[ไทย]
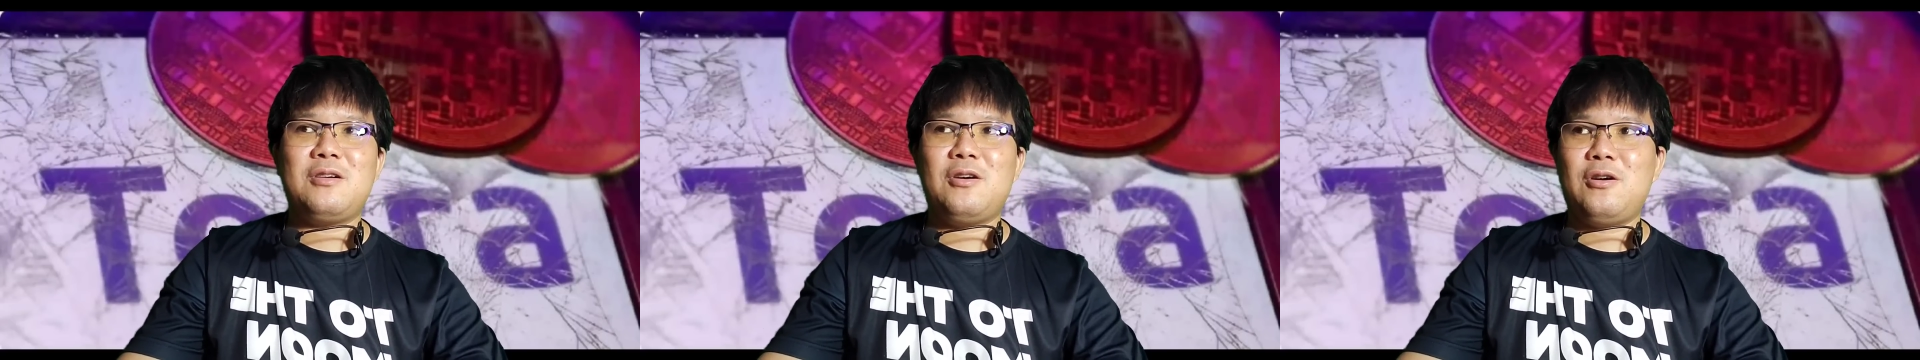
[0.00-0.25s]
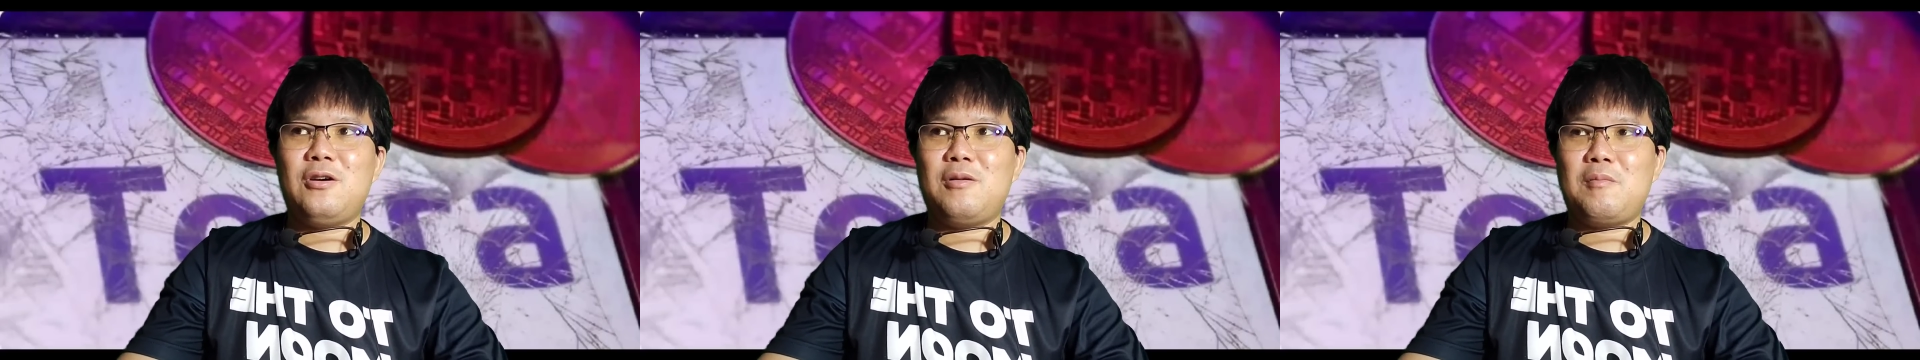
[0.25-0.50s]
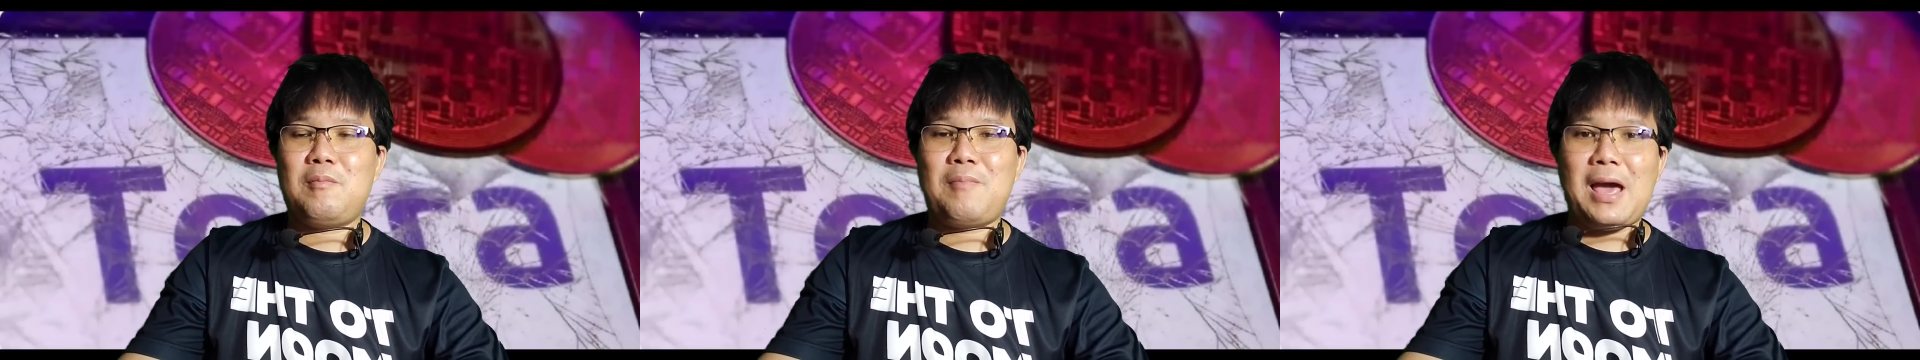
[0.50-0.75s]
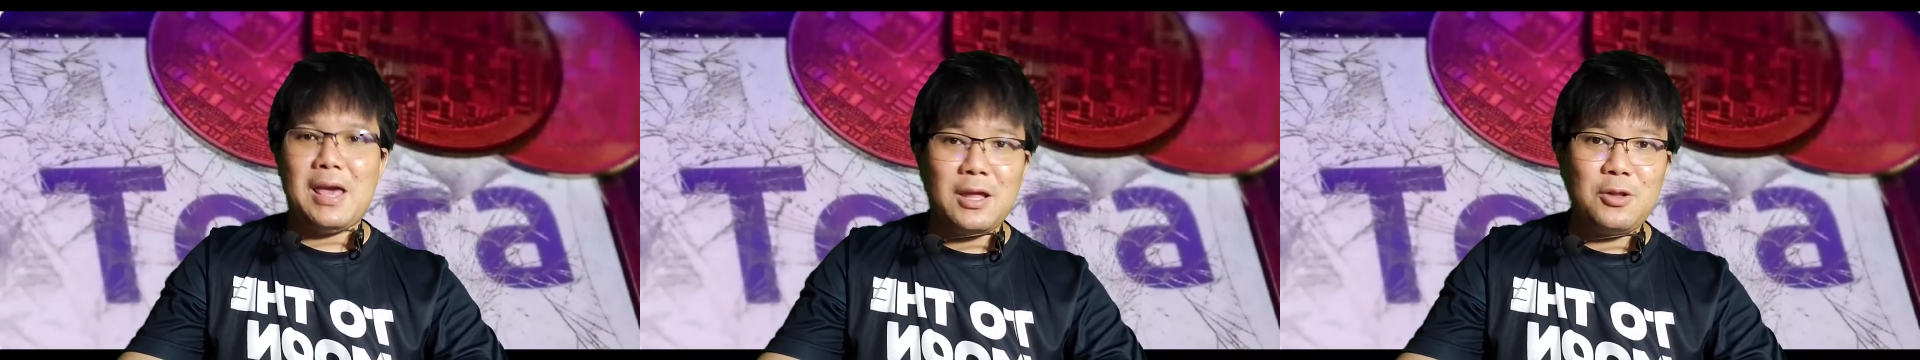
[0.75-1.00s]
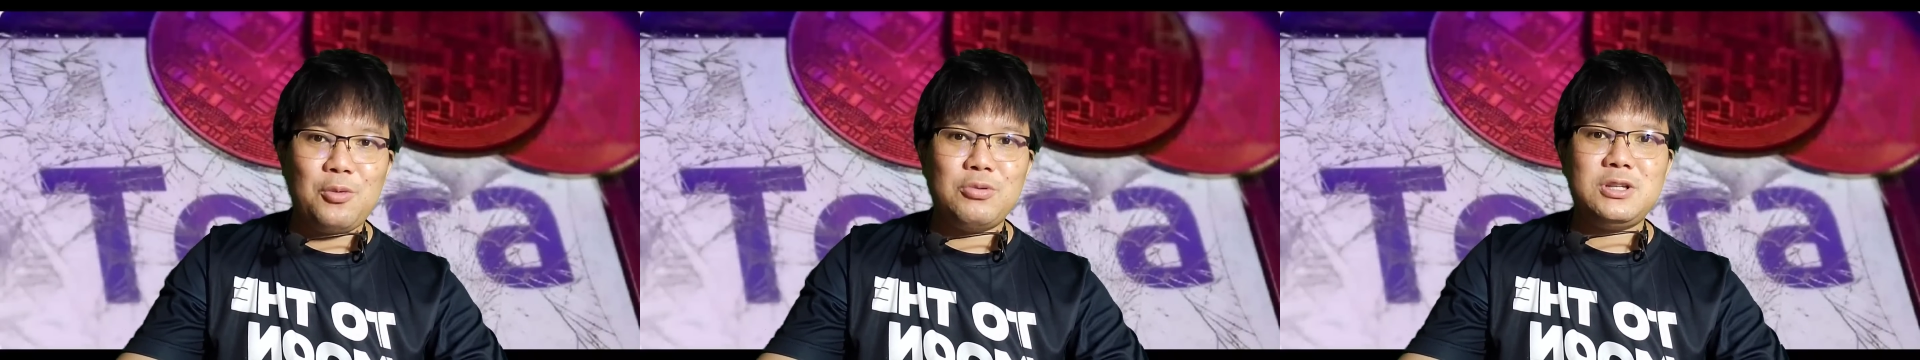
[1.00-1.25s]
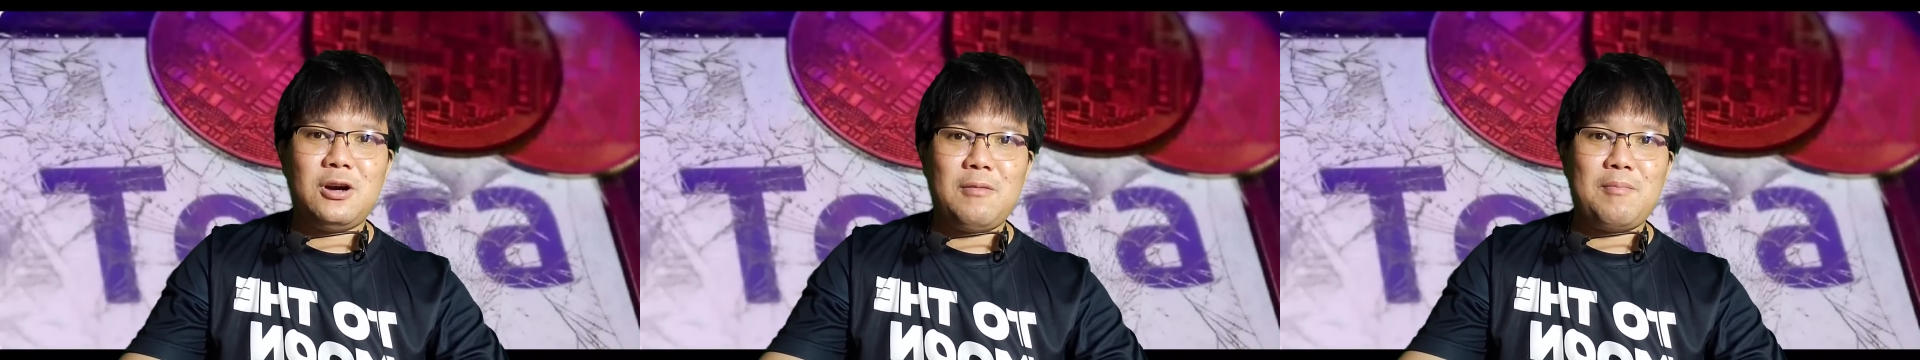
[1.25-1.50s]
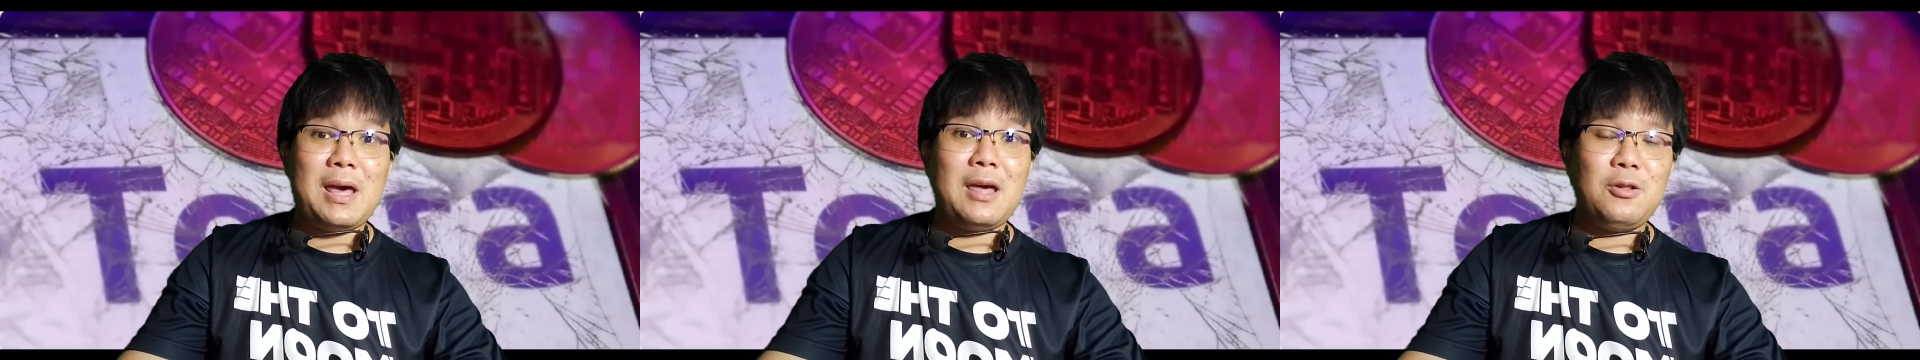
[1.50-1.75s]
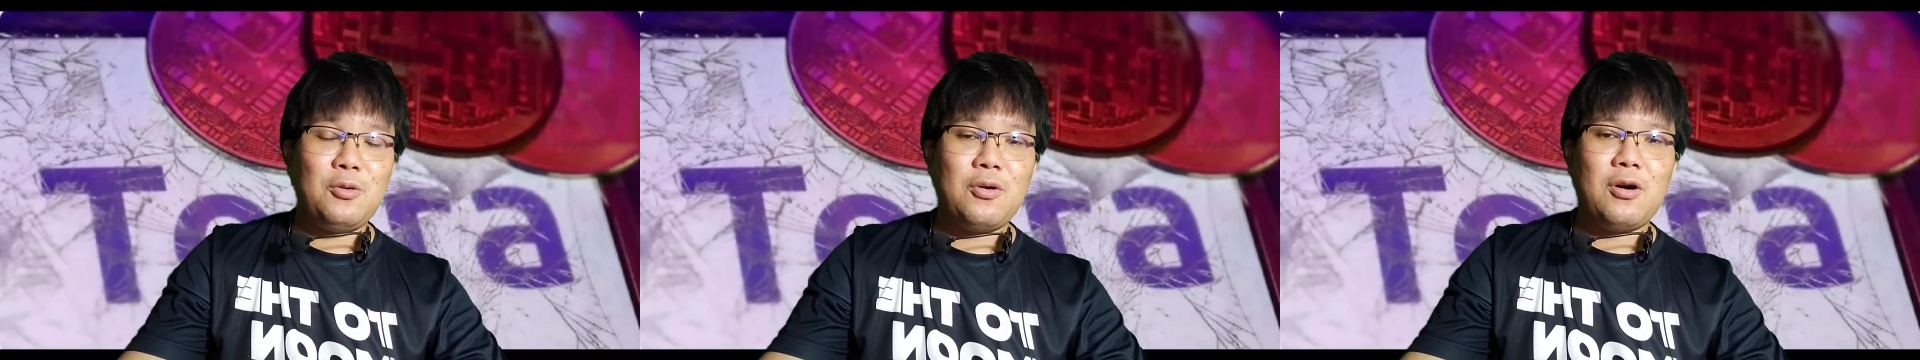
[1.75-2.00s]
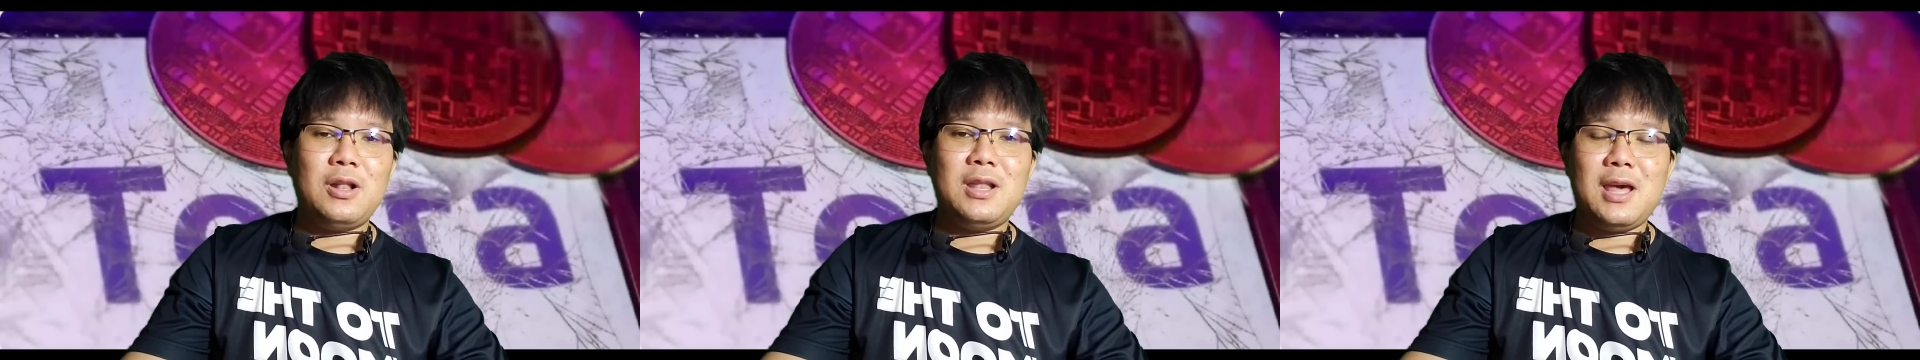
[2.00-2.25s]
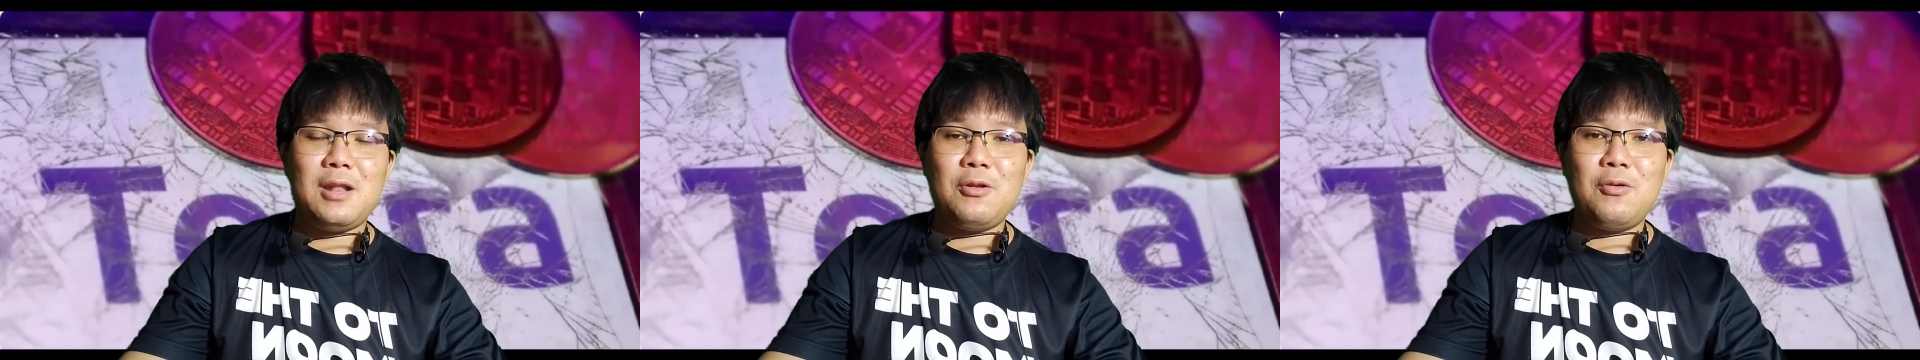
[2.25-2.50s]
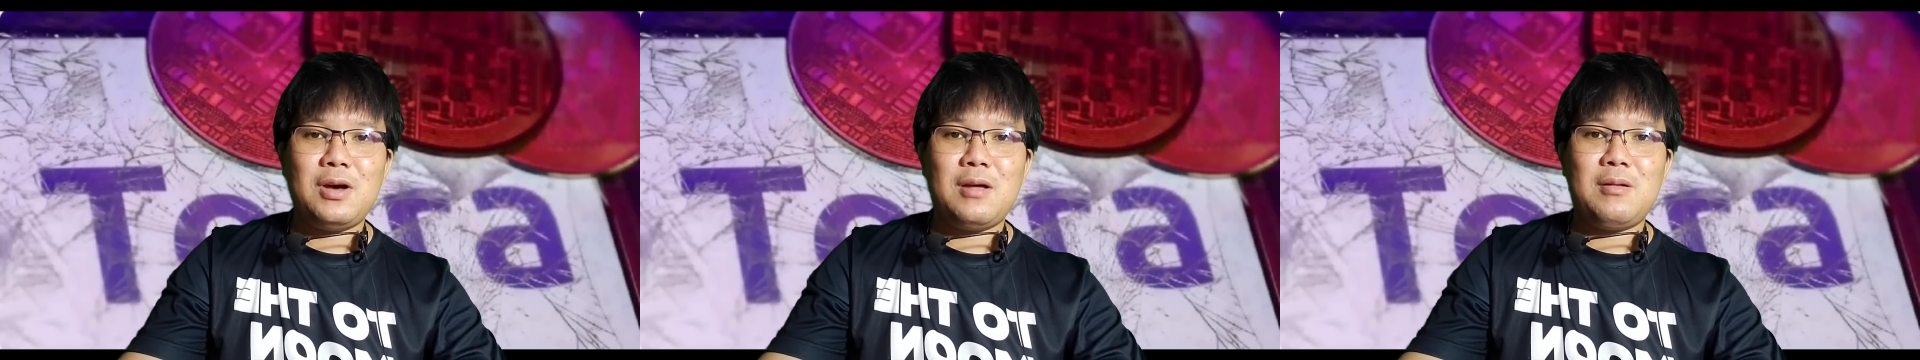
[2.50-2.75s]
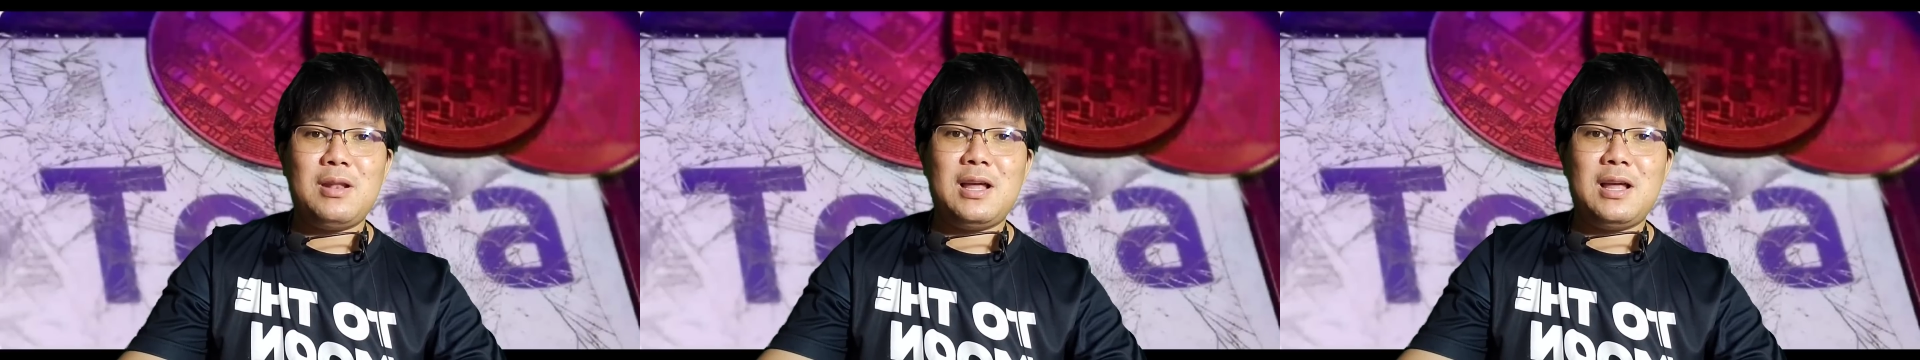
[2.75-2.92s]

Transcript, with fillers: ก็ไปให้ถูกช่องไปให้ถูกคอนเทนต์ด้วย